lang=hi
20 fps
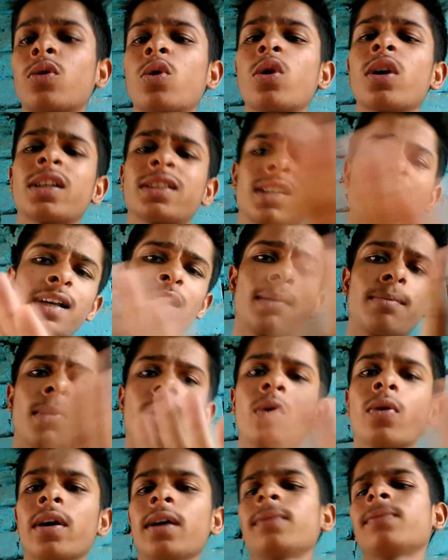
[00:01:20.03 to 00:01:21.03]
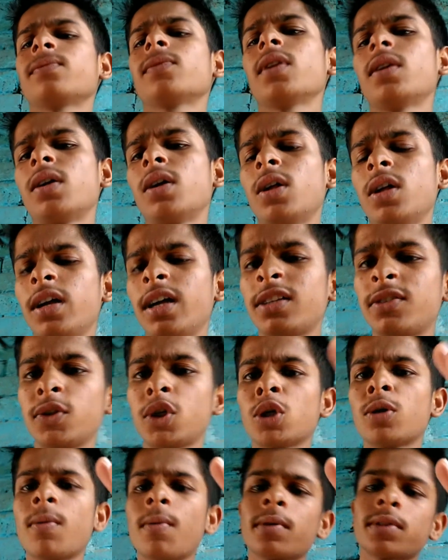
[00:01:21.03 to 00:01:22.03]
थोड़ा सा लंबा हो गया इस
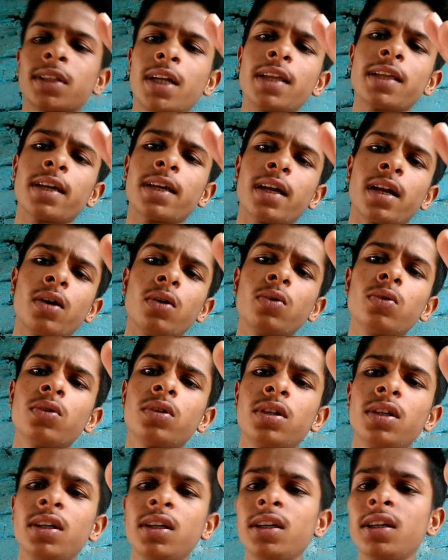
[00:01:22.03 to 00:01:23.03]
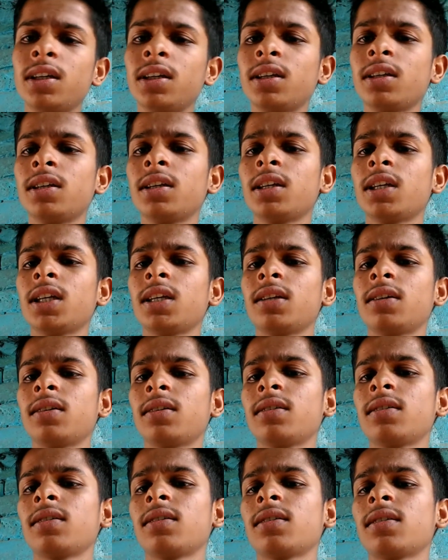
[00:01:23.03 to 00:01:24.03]
वीडियो में मैं बताने जा रहा हूँ कि
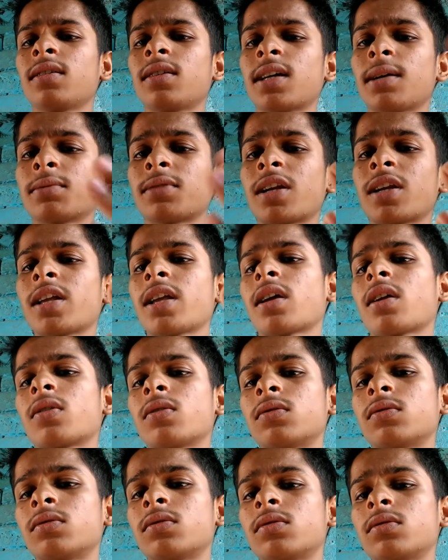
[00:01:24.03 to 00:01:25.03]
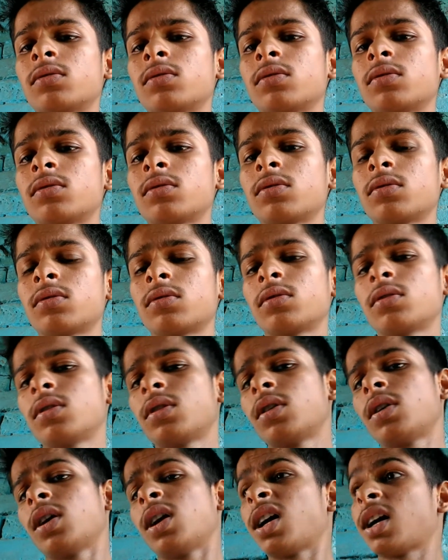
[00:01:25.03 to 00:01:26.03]
क्या बताने जा रहा हूँ
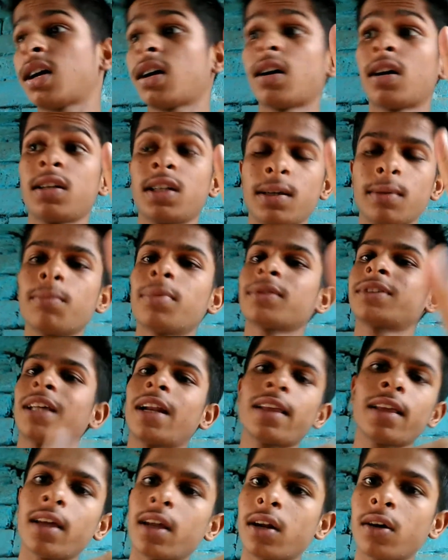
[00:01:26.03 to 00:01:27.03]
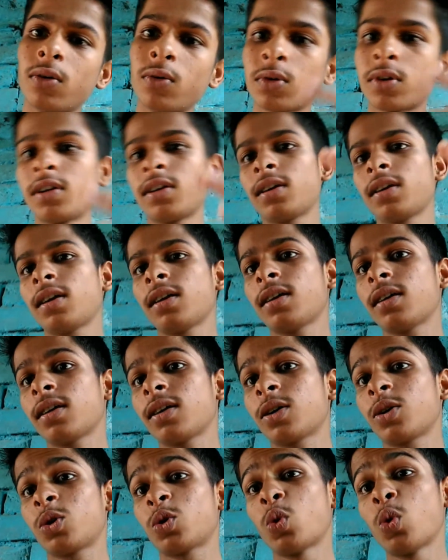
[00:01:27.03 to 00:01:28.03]
ये बताने जा रहा हूँ कि
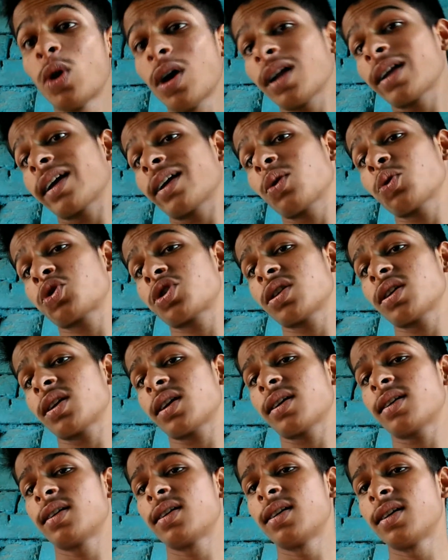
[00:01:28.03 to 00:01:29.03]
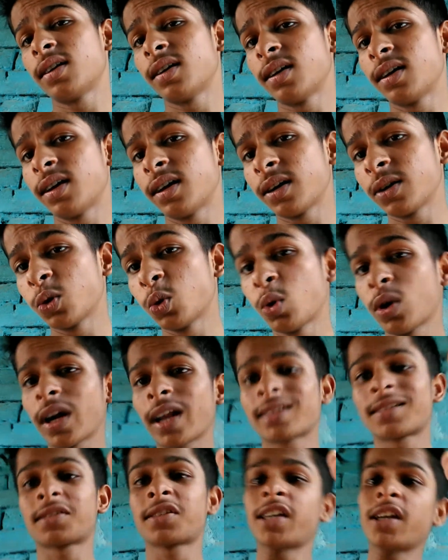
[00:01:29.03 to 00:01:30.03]
गूगल की कुछ गूगल
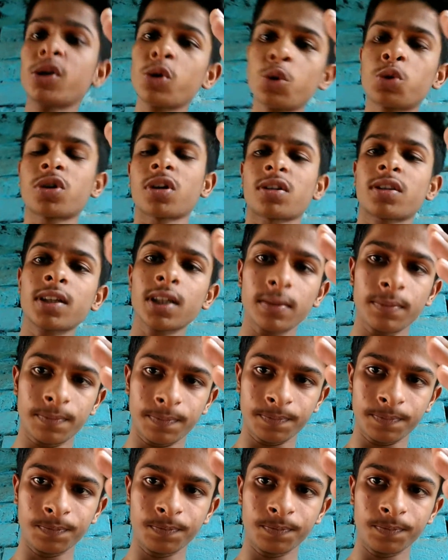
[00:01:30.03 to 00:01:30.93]
असिस्टेंट भी यूज़ करते हैं आप